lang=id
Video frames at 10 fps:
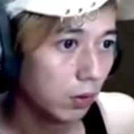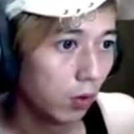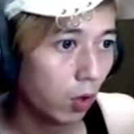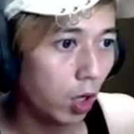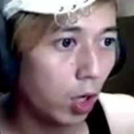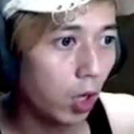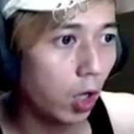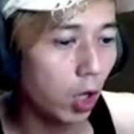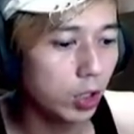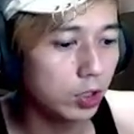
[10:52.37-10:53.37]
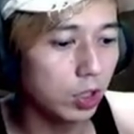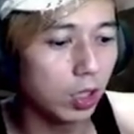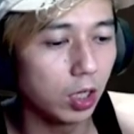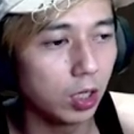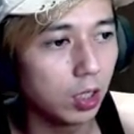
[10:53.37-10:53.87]
oh di
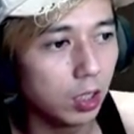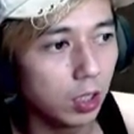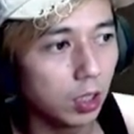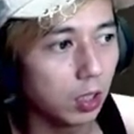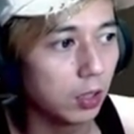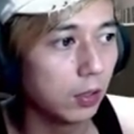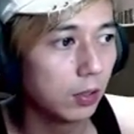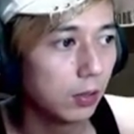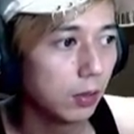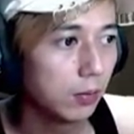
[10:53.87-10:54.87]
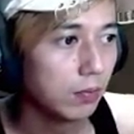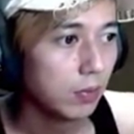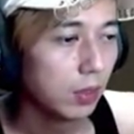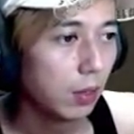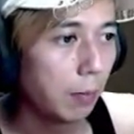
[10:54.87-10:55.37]
sini
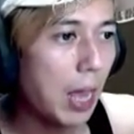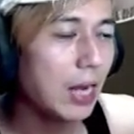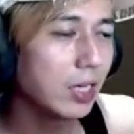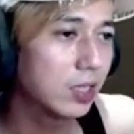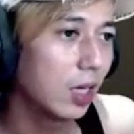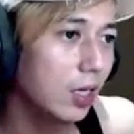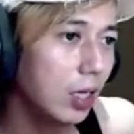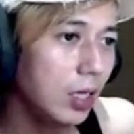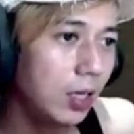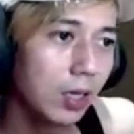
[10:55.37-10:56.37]
malas ya dia